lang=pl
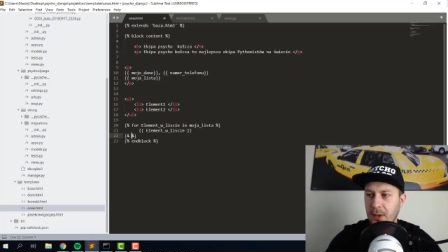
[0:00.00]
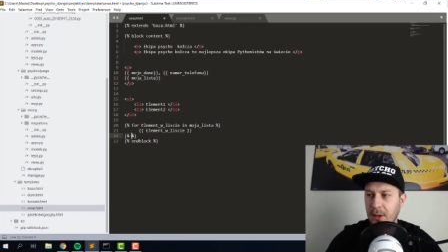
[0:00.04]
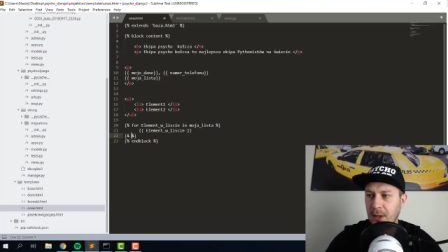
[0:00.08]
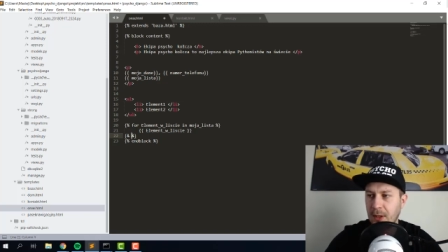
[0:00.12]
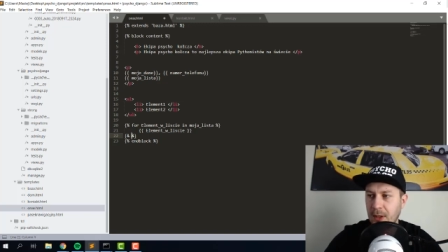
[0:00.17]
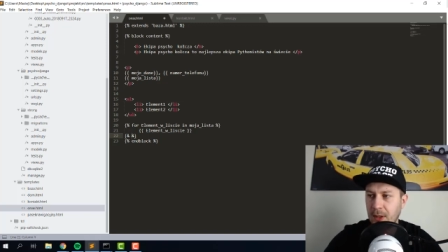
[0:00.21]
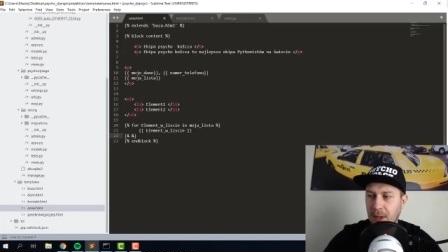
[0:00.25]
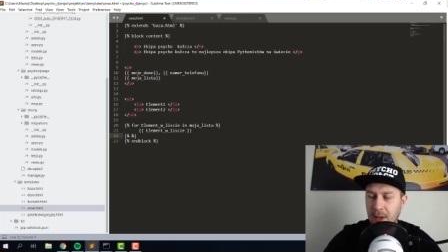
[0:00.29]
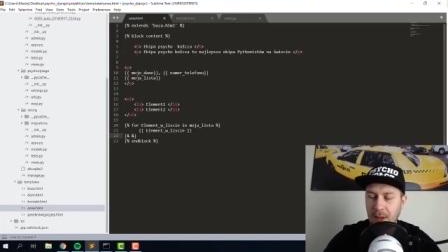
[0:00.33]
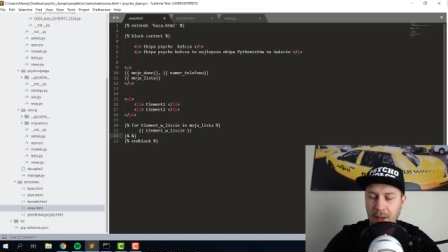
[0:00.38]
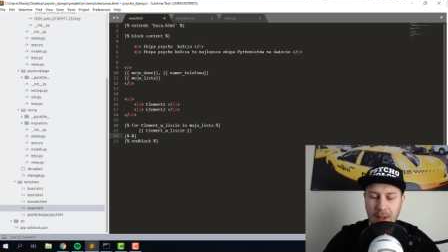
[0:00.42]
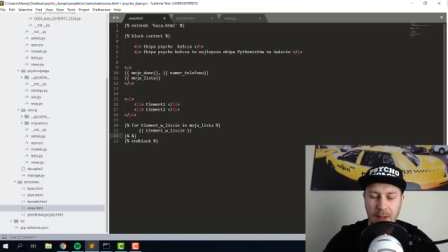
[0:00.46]

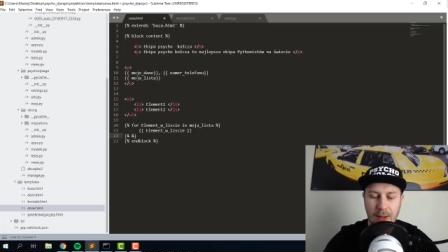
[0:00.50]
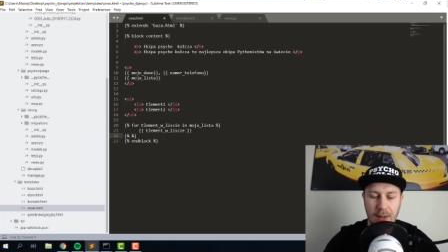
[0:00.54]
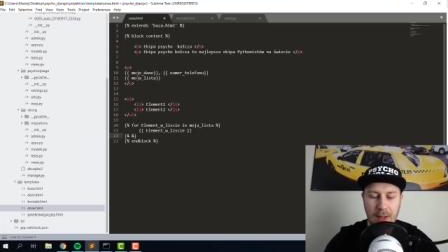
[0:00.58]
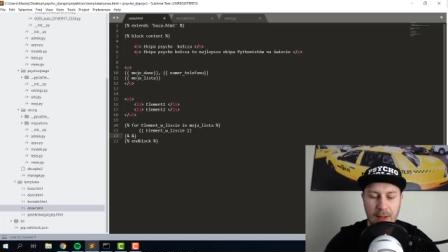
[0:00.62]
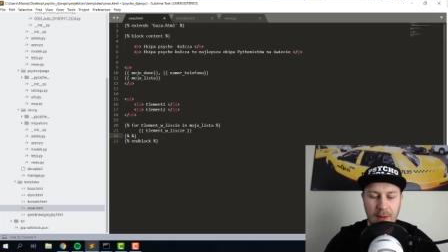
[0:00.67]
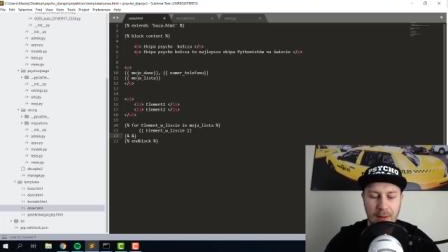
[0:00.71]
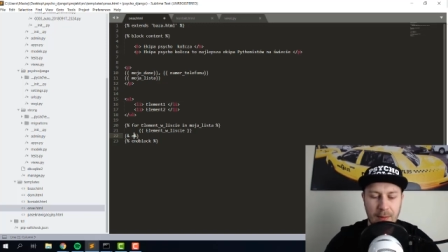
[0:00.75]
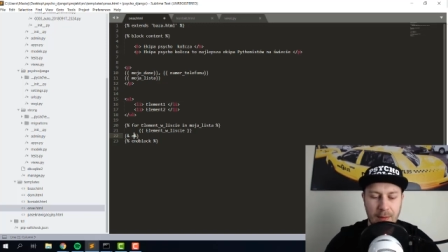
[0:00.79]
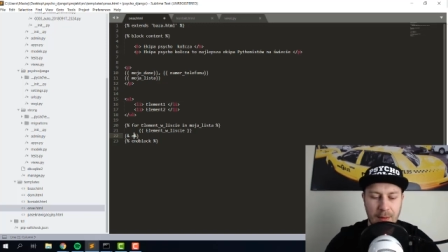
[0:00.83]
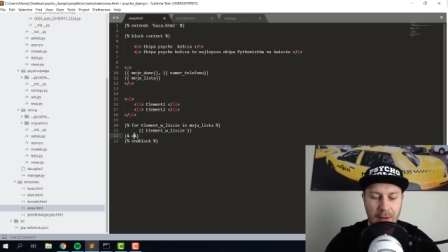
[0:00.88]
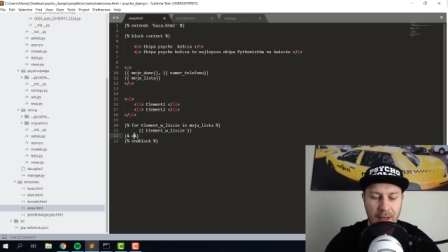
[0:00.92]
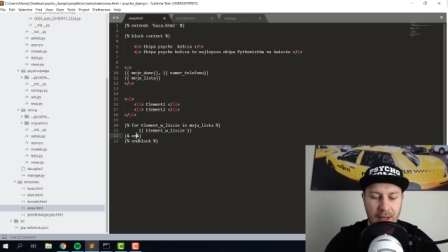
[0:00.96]
I
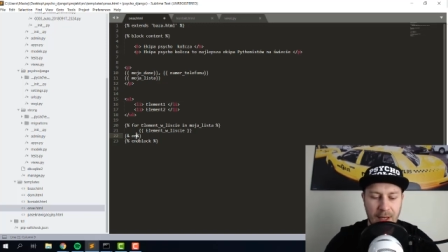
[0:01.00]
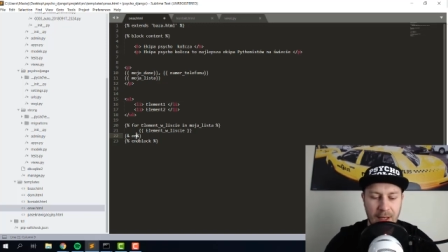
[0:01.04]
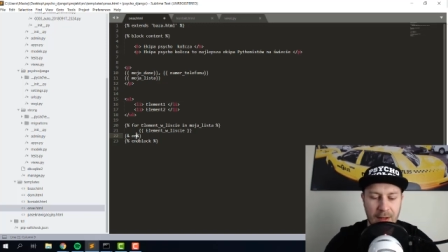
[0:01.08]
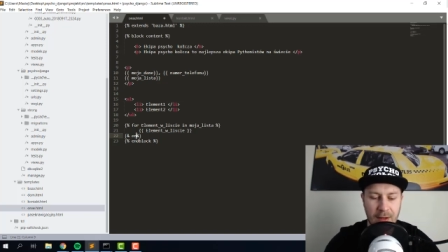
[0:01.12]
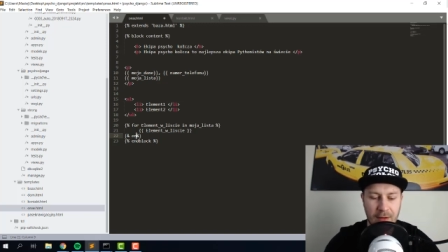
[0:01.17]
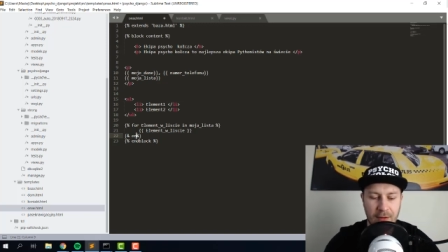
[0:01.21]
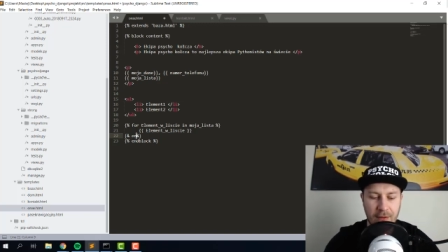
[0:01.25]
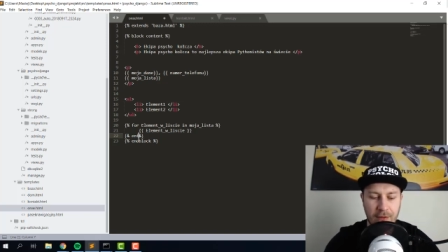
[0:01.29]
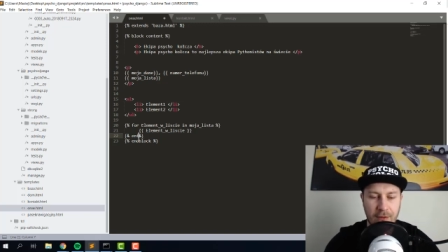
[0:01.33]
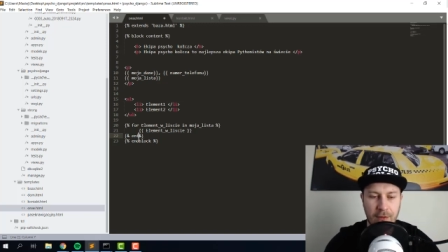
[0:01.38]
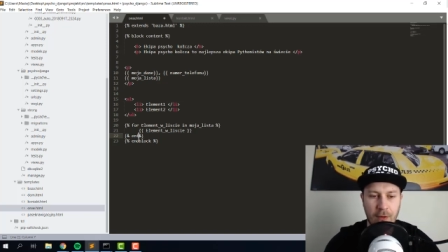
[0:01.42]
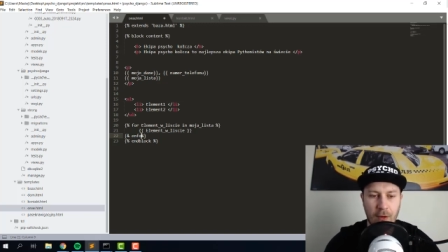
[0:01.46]
dajemy
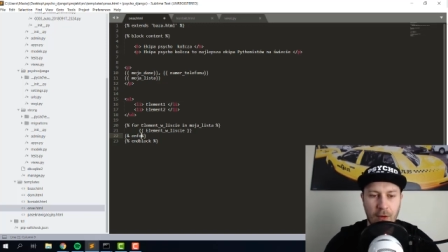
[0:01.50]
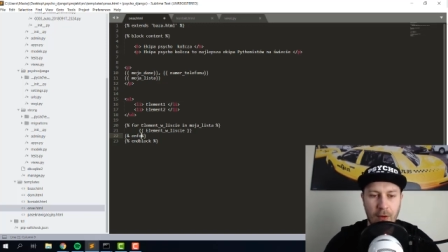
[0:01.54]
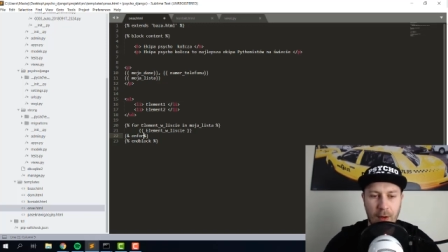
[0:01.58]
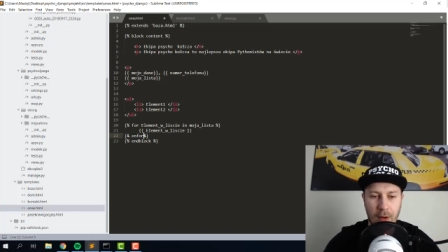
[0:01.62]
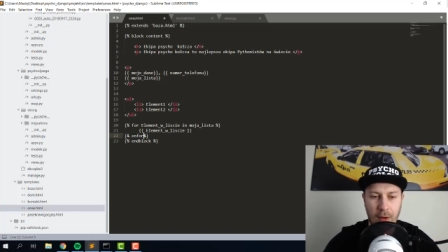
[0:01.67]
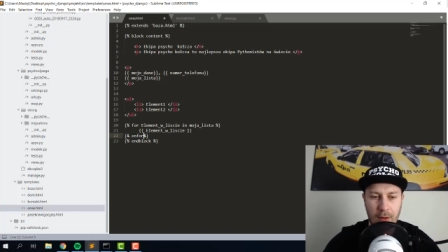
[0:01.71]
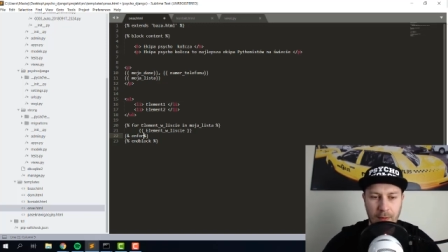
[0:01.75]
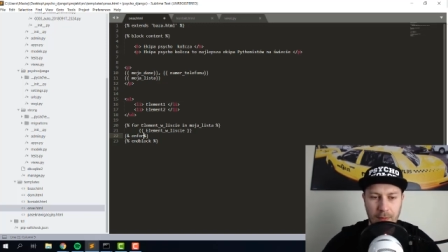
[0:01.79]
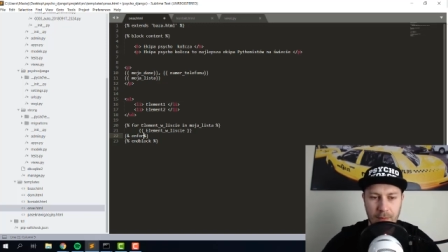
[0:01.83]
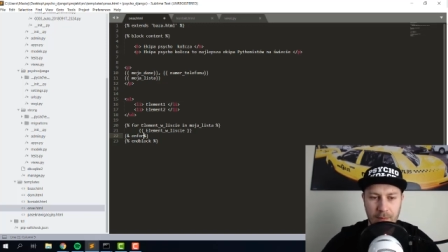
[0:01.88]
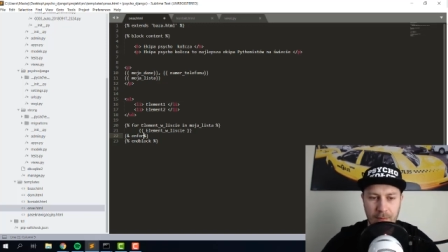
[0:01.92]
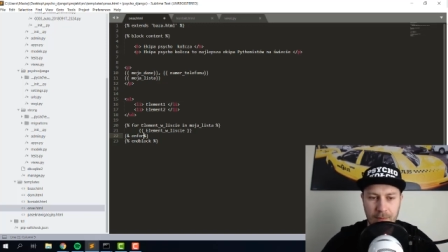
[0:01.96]
end for.
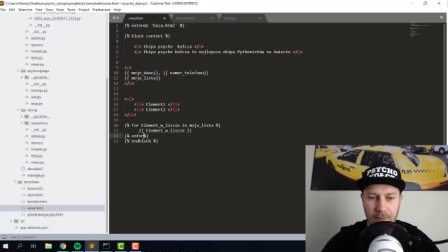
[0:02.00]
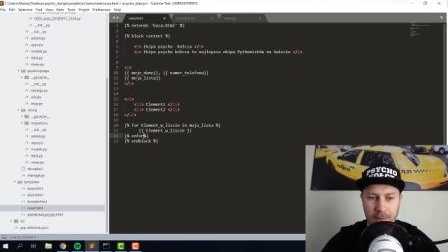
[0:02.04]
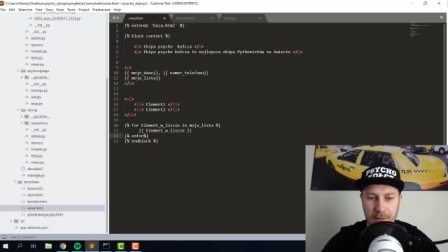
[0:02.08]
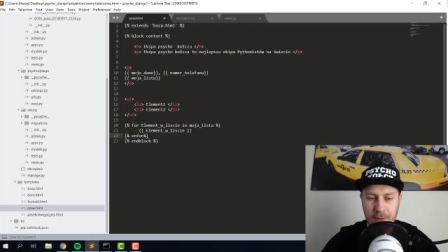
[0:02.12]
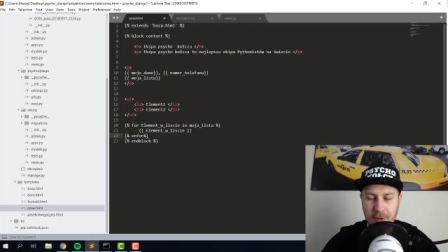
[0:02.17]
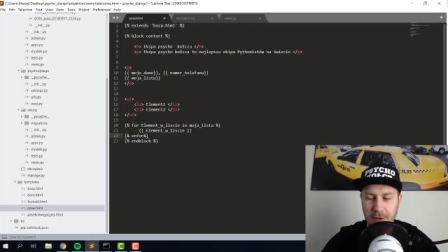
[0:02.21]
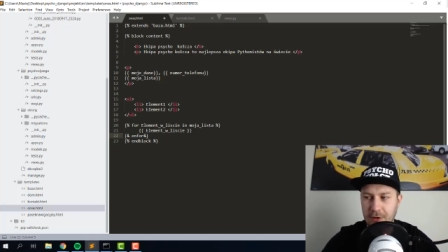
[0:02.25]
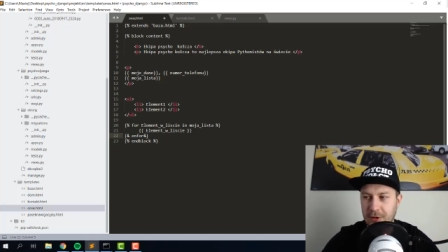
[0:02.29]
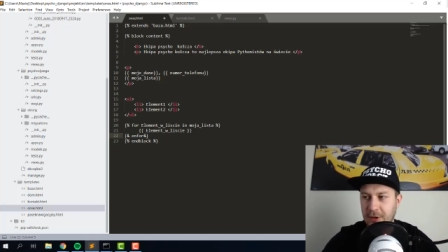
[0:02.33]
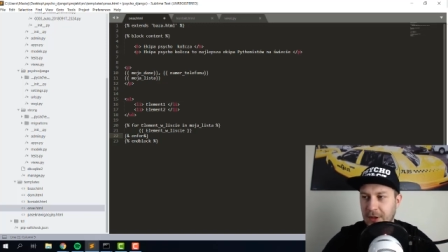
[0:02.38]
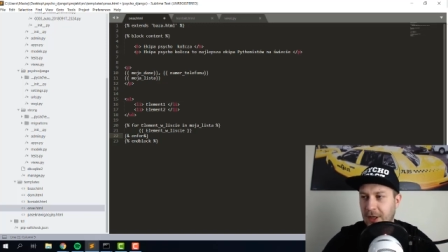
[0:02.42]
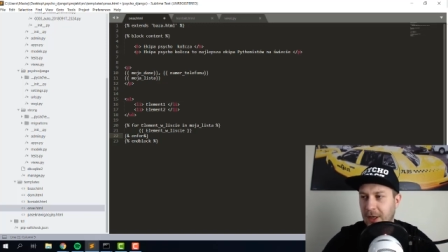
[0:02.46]

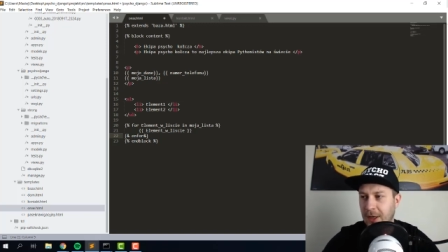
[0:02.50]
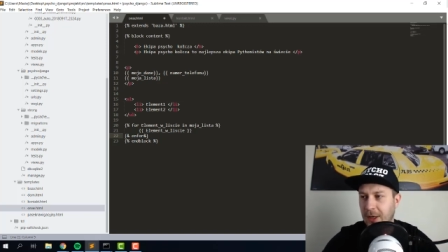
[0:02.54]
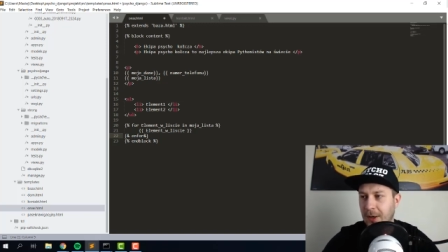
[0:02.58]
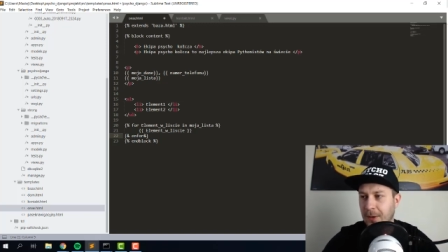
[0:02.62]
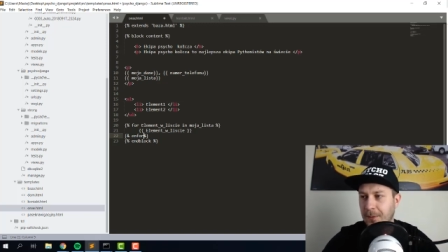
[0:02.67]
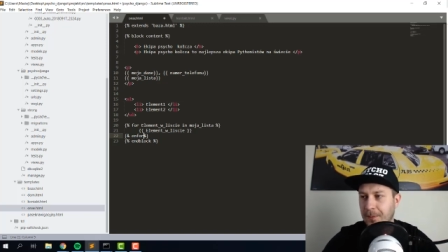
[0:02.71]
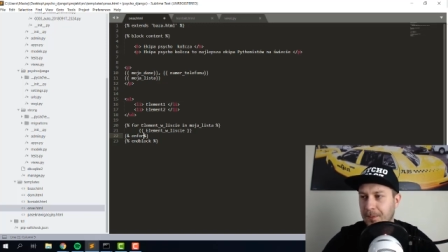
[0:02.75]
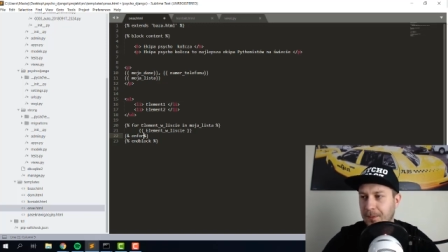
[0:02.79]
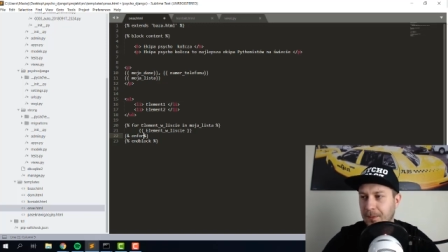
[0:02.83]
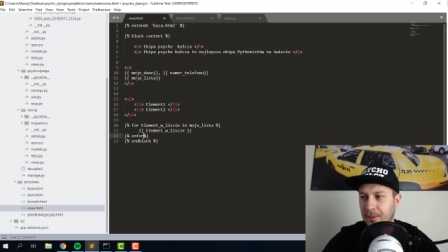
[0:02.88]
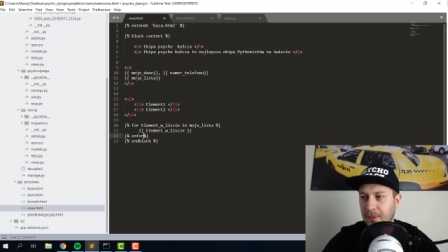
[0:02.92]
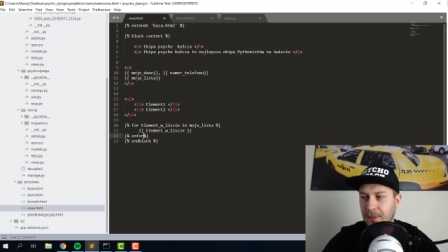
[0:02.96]
Coś
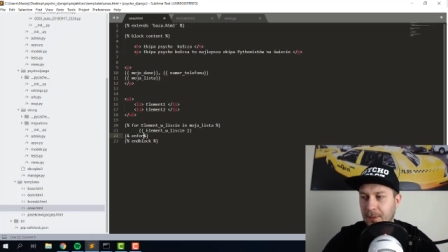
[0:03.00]
takiego.